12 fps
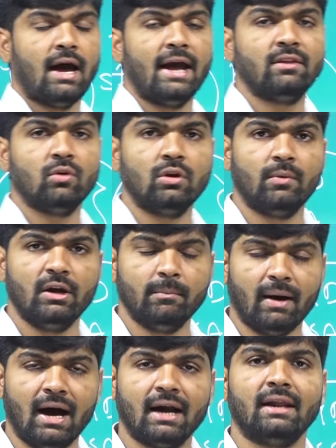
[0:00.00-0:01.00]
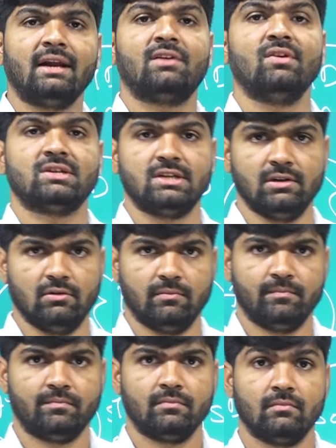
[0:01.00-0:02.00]
ఆయనతో పోయి బాగా రిక్వెస్టింగ్
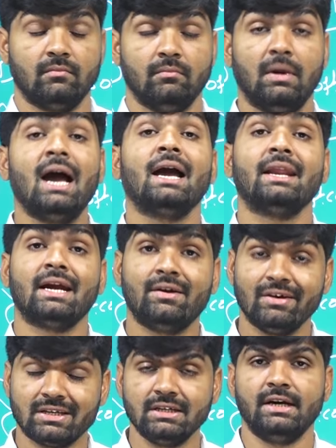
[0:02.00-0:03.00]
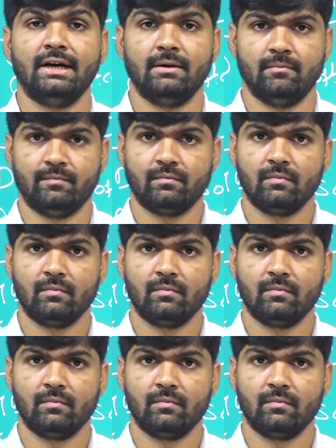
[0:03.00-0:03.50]
బాగా రిక్వెస్టింగ్ చేయడం